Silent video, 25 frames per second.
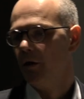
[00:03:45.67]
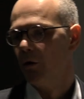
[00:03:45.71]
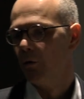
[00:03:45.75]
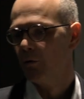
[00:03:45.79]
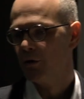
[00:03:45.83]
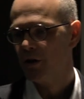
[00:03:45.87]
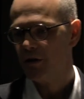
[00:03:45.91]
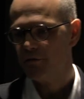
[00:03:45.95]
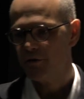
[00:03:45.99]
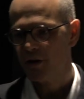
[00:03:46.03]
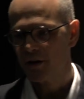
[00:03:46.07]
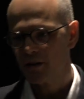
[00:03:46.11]

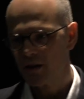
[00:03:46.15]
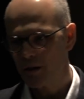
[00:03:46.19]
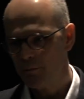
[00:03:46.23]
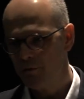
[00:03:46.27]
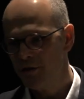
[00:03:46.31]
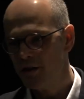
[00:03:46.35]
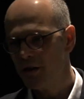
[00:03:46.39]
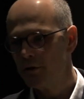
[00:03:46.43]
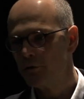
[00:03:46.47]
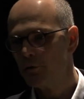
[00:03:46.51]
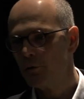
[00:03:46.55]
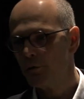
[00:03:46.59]
on avait un
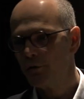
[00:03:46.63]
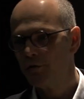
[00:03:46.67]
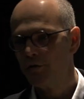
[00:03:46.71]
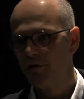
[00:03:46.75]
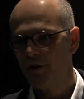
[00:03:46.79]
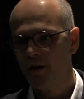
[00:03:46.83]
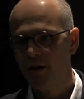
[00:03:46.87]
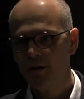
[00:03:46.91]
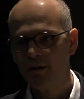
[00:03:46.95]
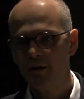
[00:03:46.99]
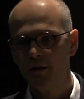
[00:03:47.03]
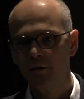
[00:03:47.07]
cabinet de
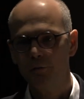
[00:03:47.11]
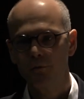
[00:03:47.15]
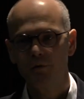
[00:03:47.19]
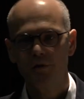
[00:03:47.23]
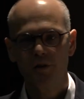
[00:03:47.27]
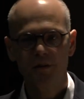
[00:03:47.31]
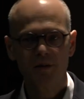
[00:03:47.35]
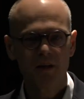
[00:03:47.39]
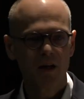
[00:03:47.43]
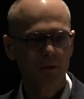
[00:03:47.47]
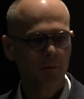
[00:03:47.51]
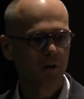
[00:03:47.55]
conseil qui
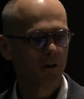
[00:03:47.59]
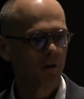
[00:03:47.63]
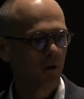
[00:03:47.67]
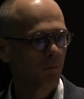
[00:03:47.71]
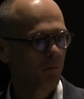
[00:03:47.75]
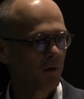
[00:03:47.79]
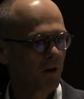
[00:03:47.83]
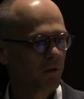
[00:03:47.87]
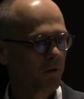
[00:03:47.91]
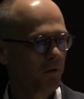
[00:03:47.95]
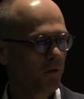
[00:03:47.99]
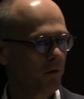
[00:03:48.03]
nous aidait à mettre en
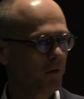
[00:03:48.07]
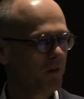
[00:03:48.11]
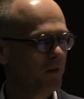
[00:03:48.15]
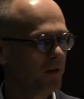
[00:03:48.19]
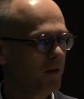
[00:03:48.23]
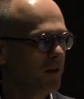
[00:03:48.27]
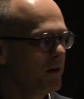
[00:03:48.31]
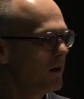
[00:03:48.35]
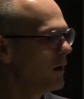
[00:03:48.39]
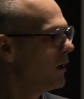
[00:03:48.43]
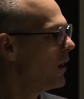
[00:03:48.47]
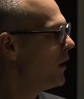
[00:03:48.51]
place
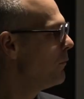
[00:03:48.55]
ceci,